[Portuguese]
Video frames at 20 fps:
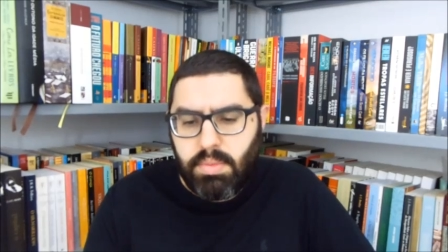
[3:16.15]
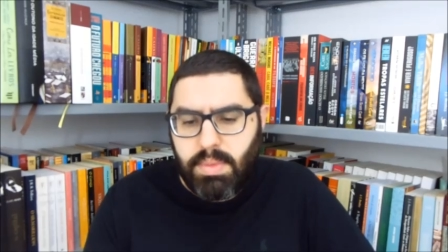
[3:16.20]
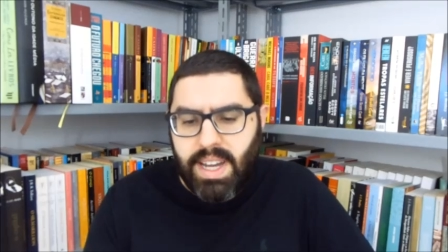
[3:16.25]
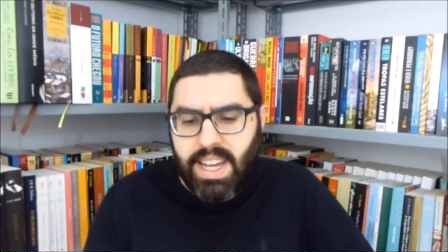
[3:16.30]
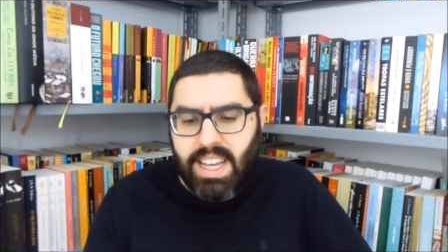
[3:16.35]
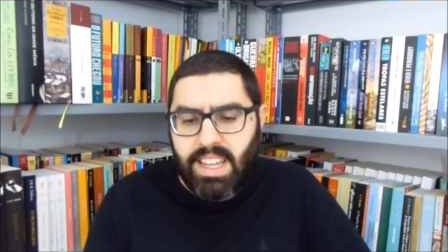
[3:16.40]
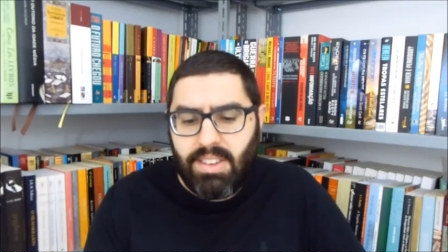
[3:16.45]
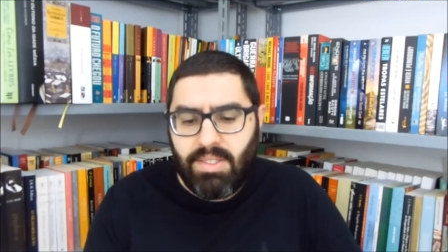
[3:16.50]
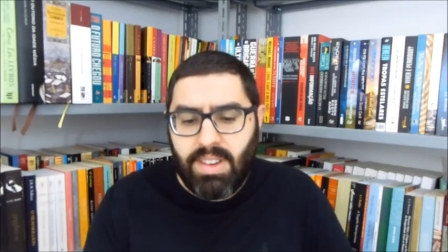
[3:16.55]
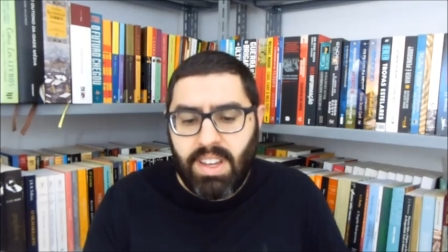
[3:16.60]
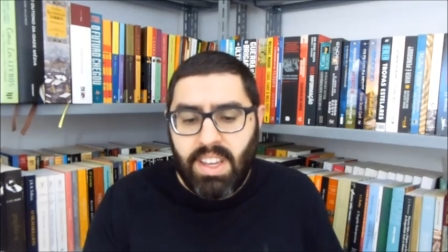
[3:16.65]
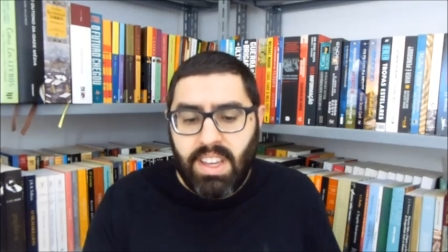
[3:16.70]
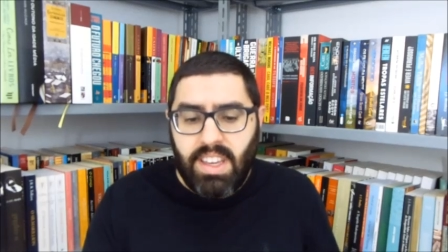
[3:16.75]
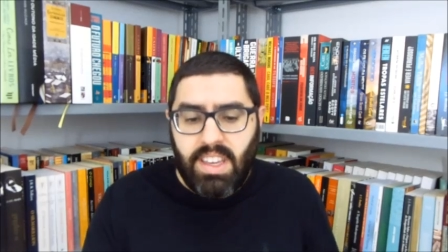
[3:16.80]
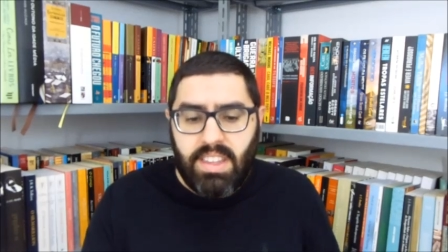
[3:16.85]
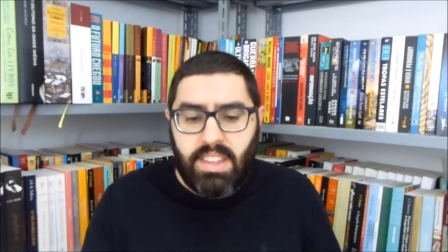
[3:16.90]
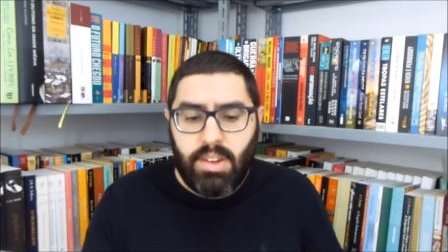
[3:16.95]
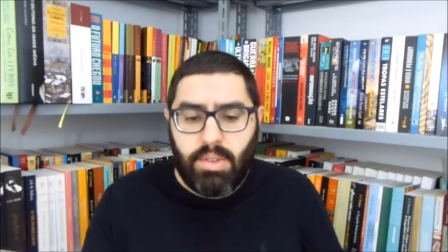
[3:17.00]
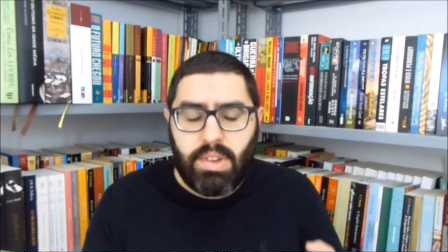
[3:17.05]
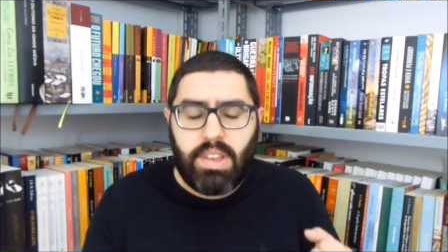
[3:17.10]
o Mário,
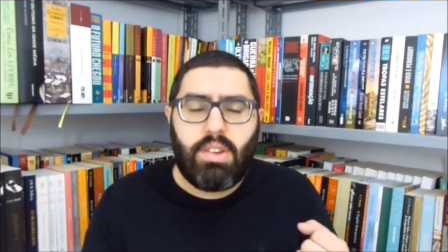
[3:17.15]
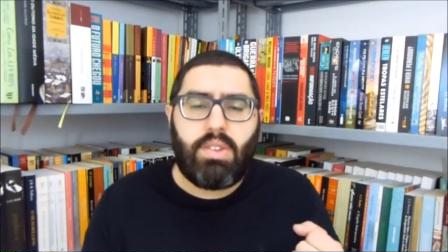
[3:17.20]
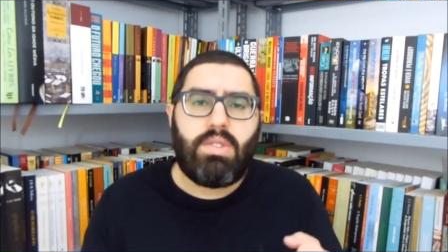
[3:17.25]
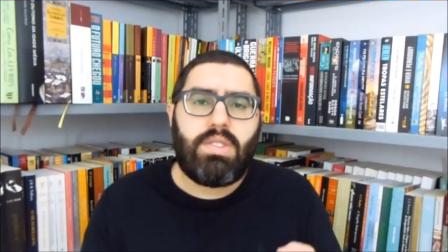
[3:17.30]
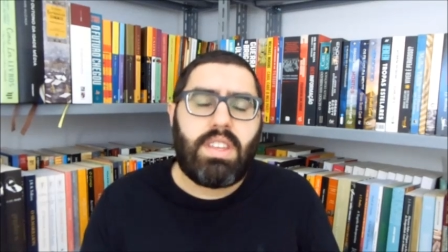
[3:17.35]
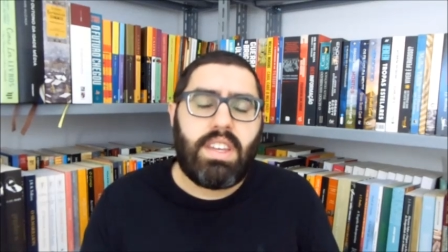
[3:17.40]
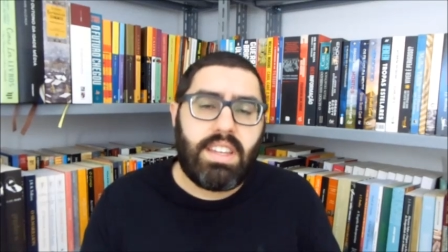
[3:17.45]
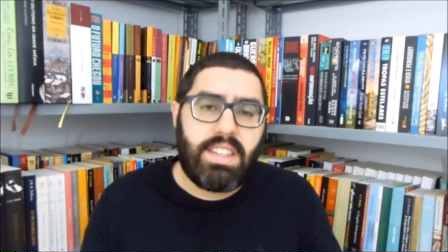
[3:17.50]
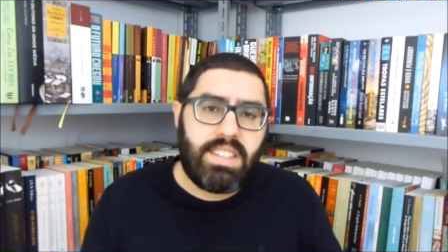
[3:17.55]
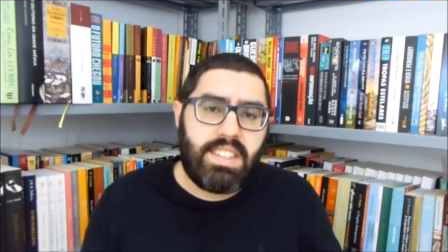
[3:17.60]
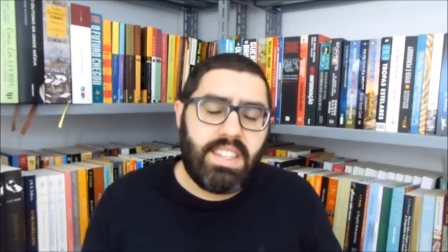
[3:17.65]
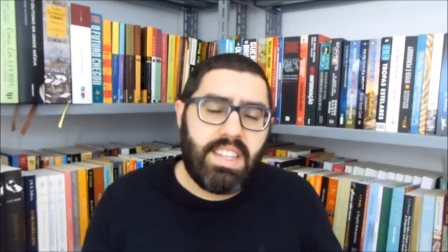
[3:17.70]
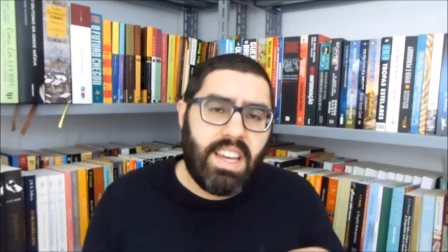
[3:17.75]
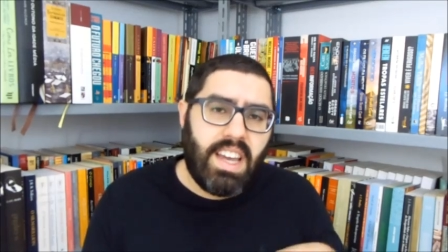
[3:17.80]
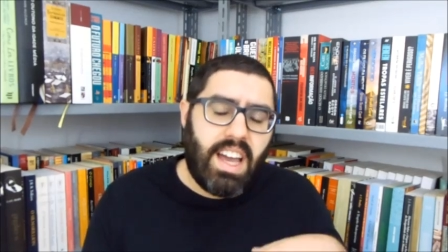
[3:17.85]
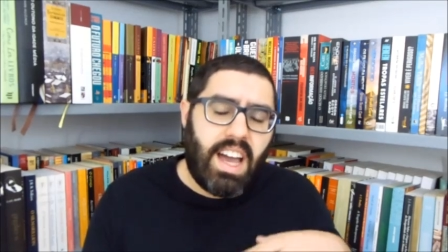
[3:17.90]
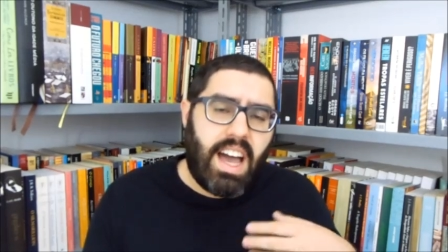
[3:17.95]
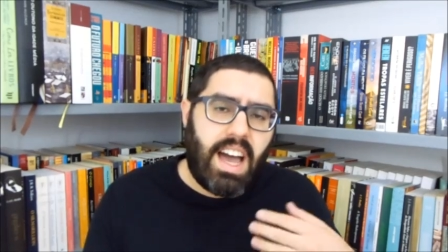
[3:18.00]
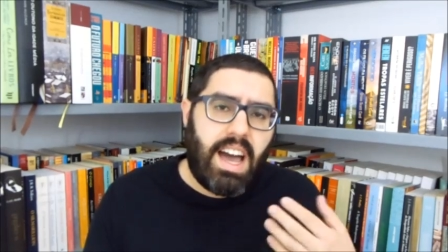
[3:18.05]
então o que acontece?